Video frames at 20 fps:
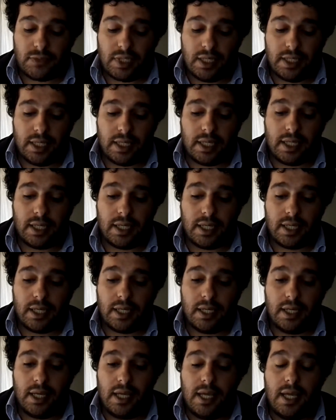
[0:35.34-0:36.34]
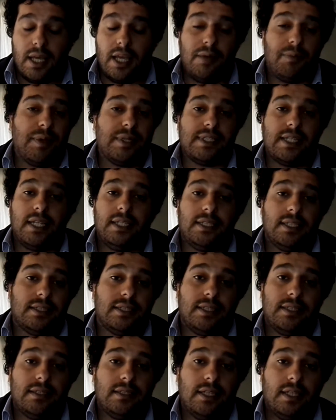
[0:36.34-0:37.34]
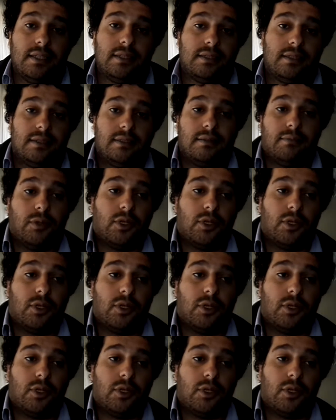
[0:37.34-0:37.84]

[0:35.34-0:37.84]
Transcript: eh, especialistas en,